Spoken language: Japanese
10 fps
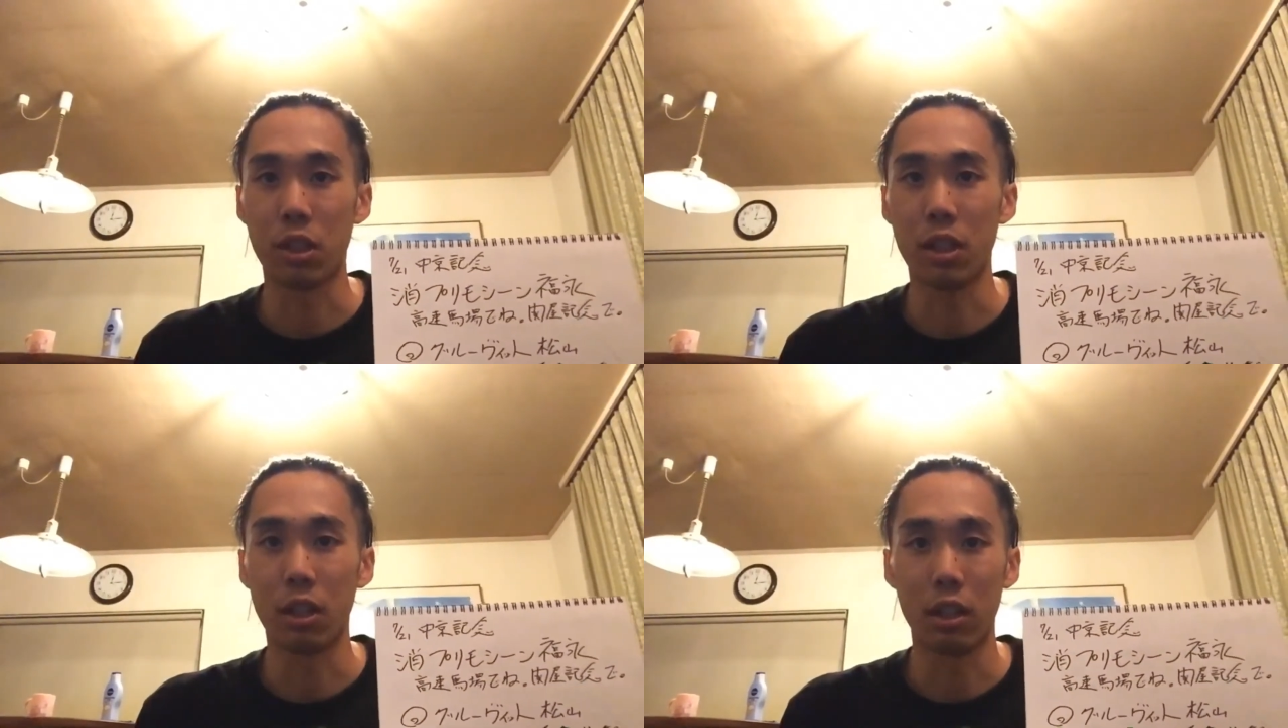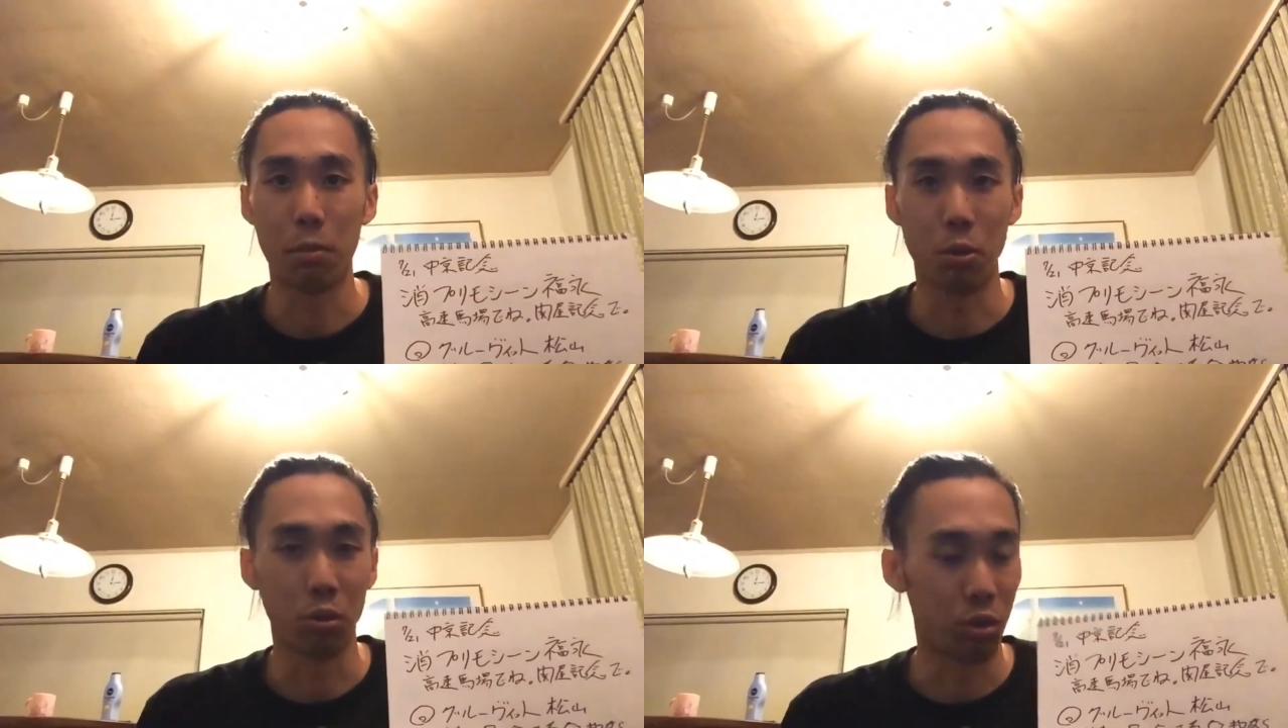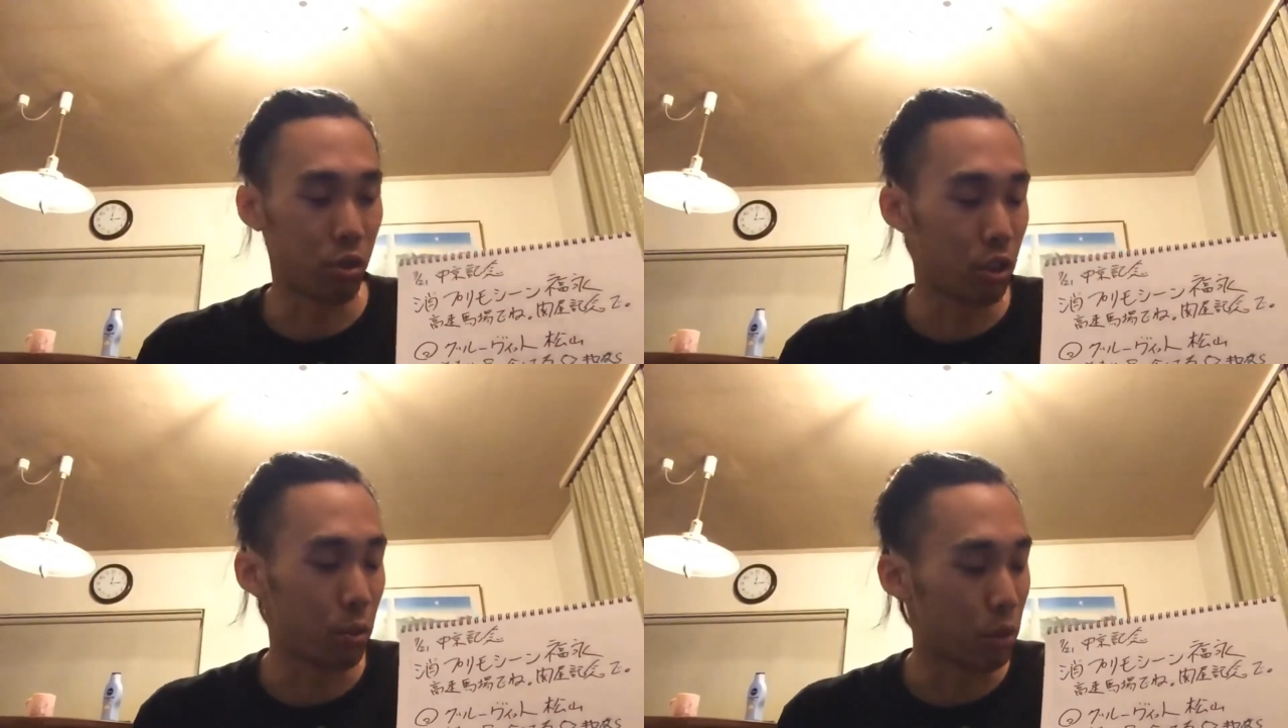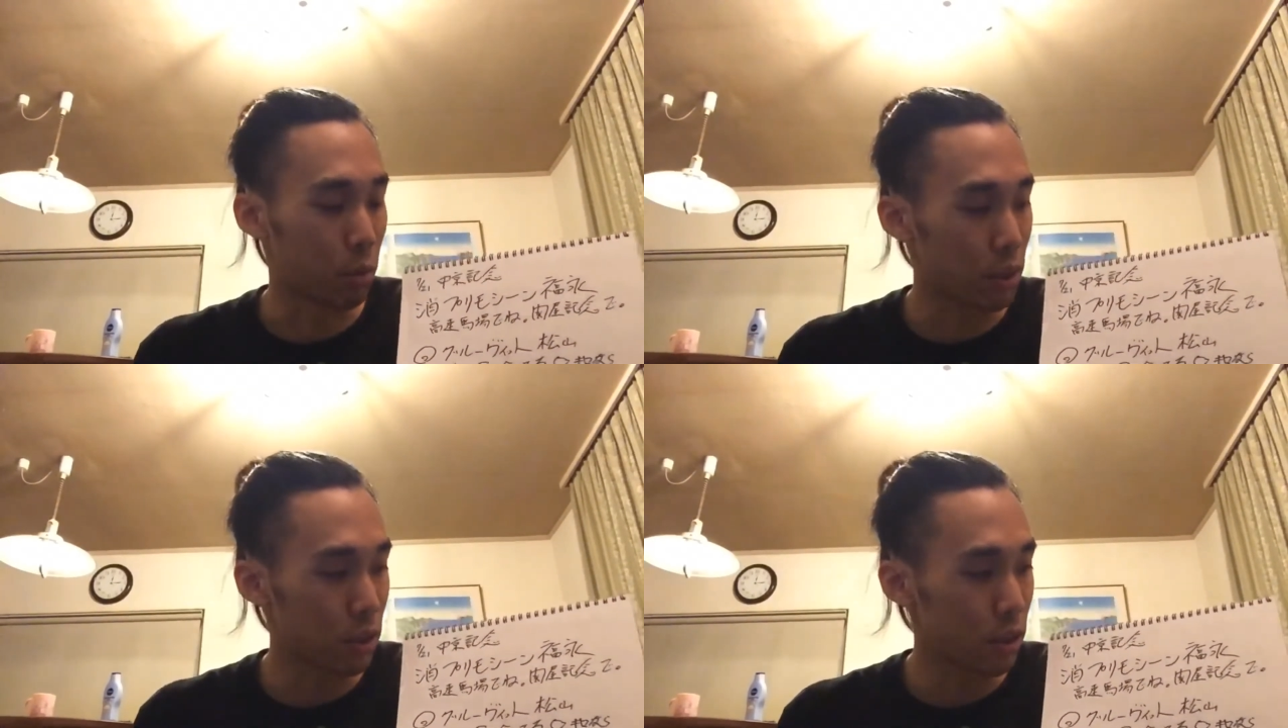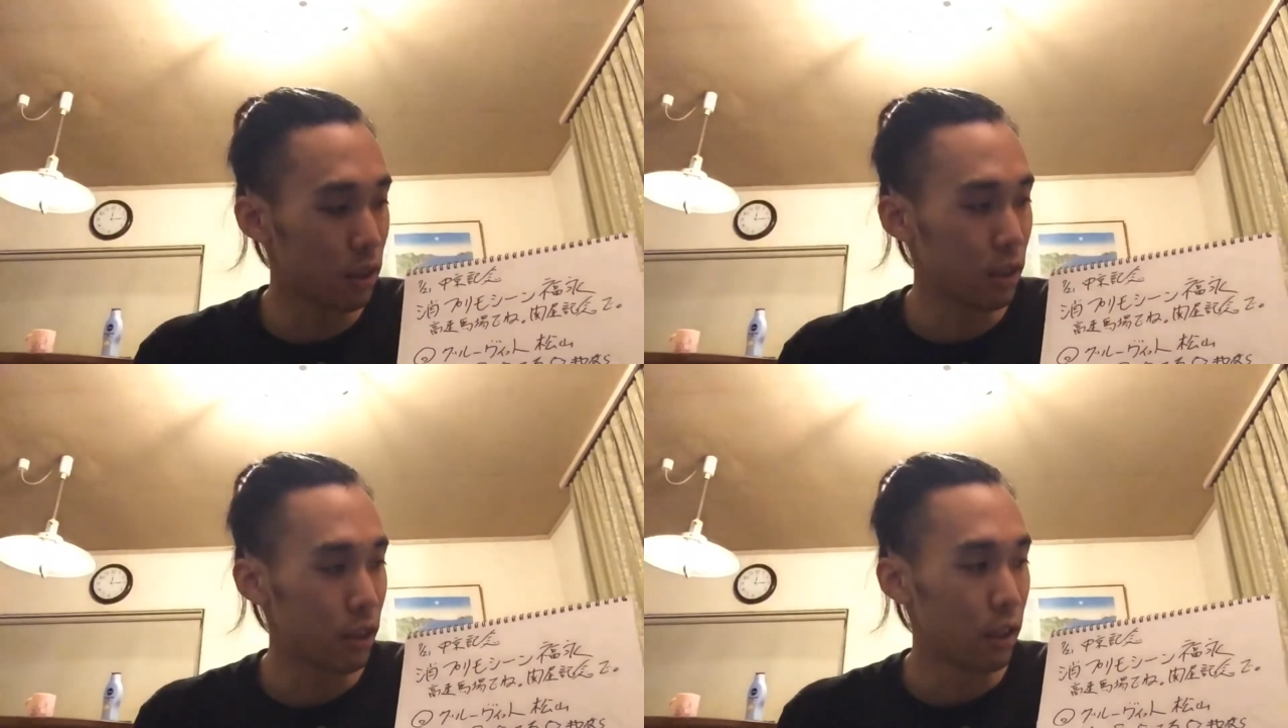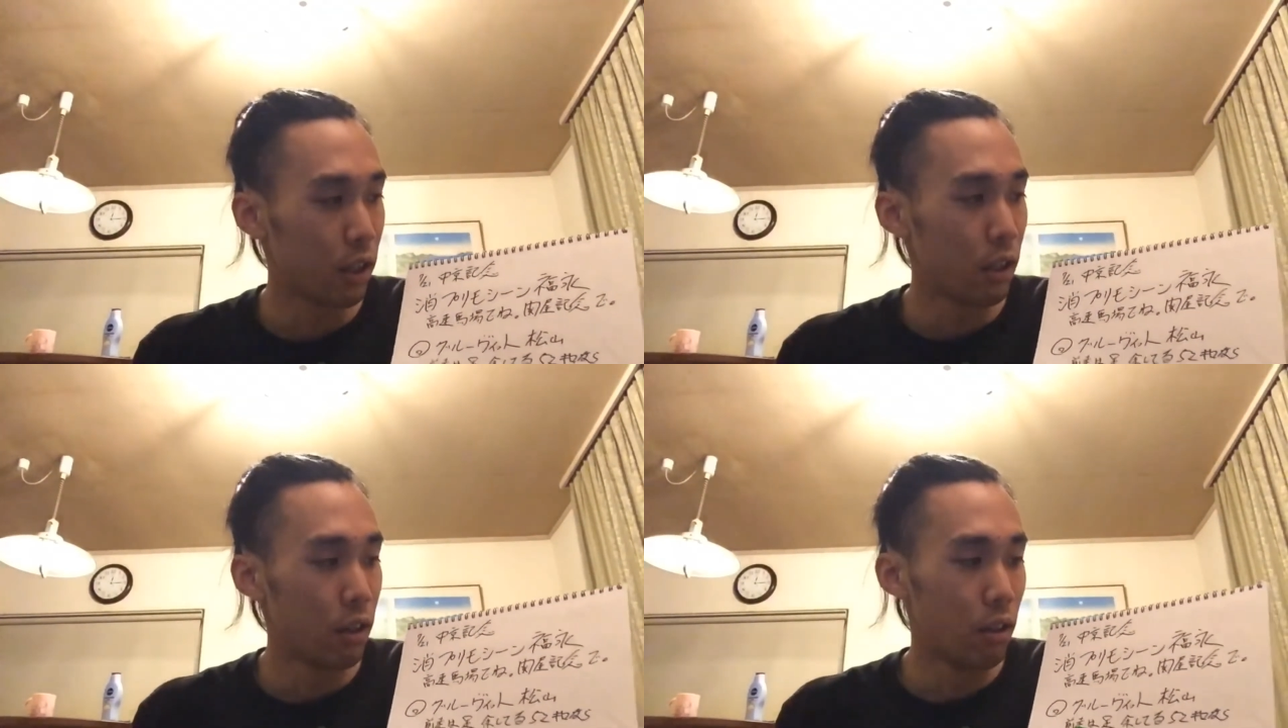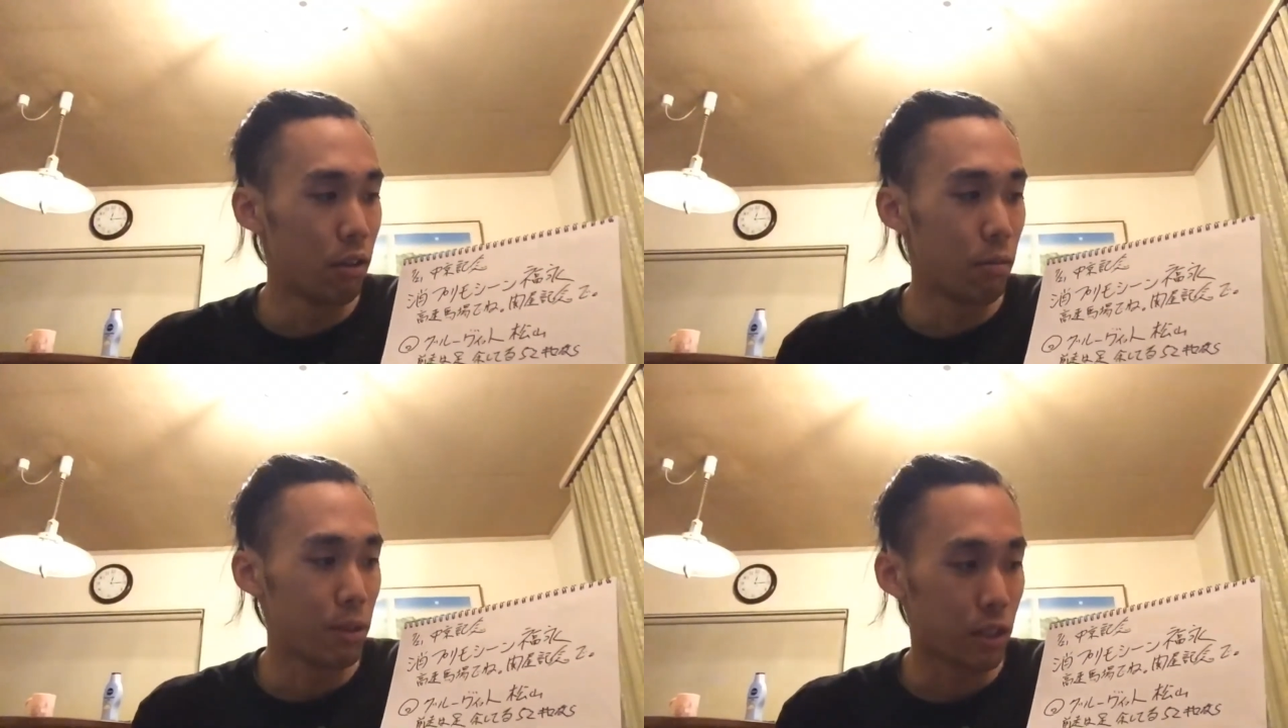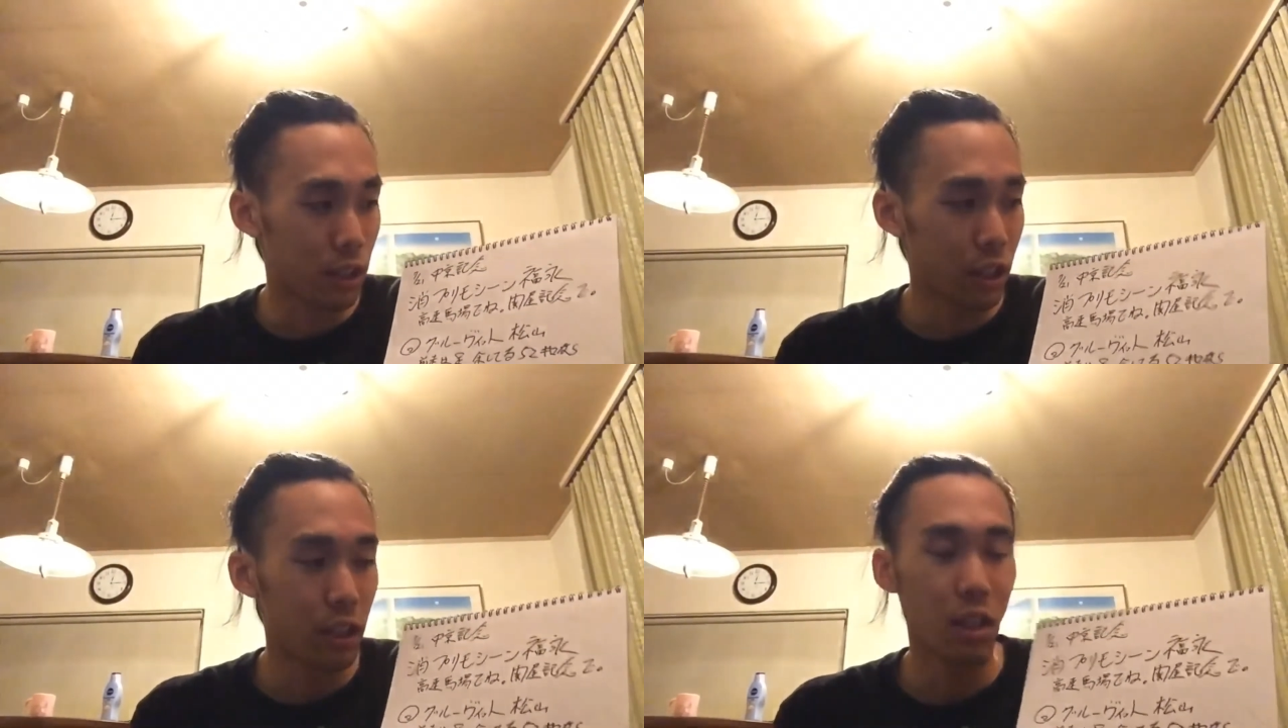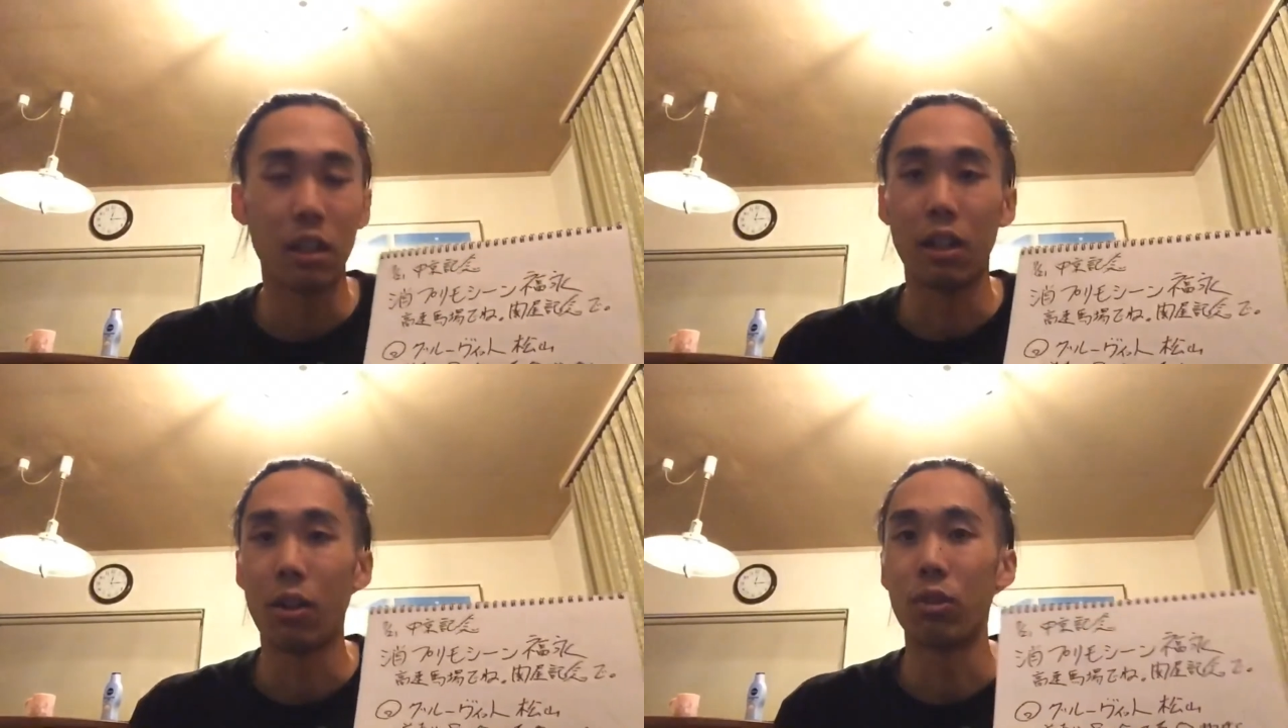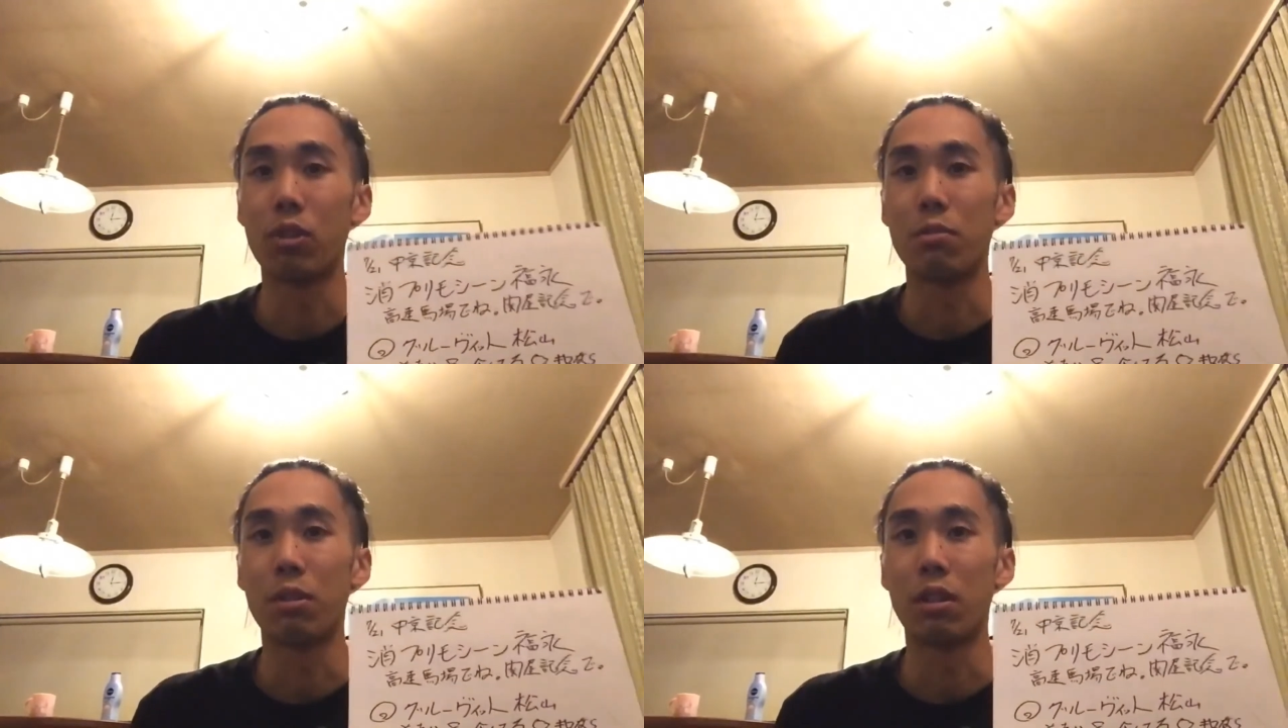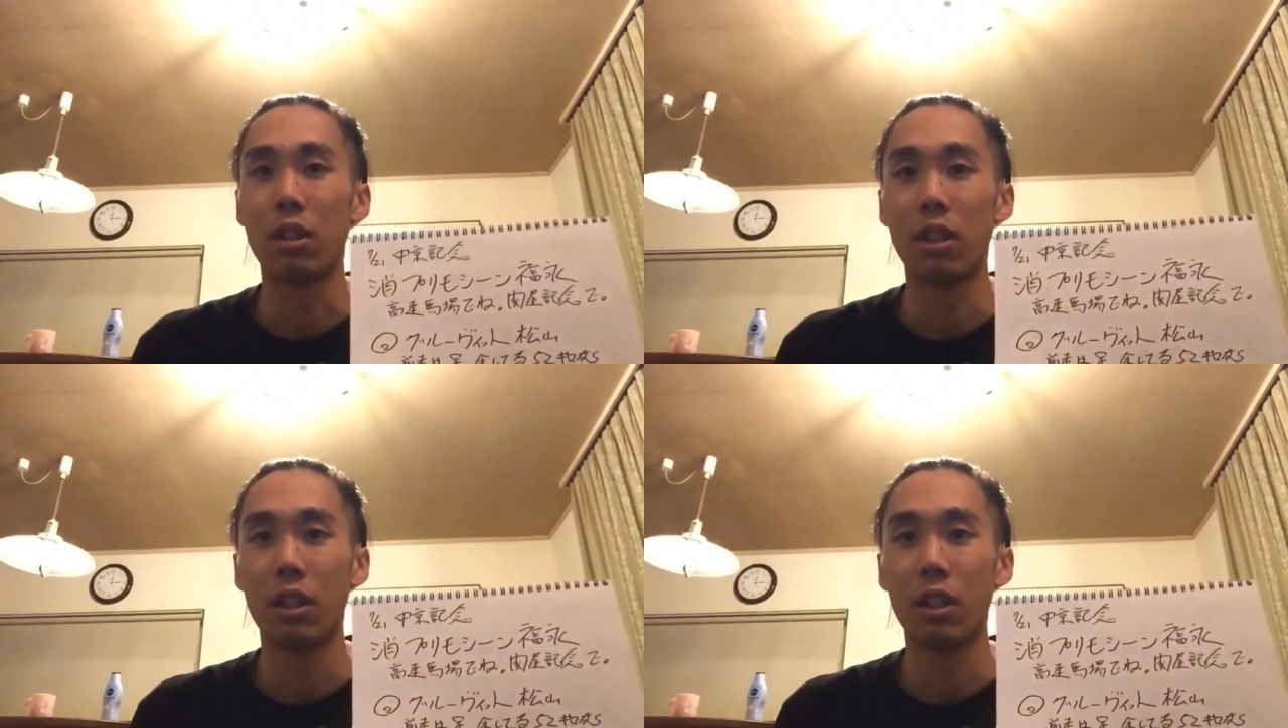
嫌ってみようというふうに思います、まあ、関谷記念でね今年も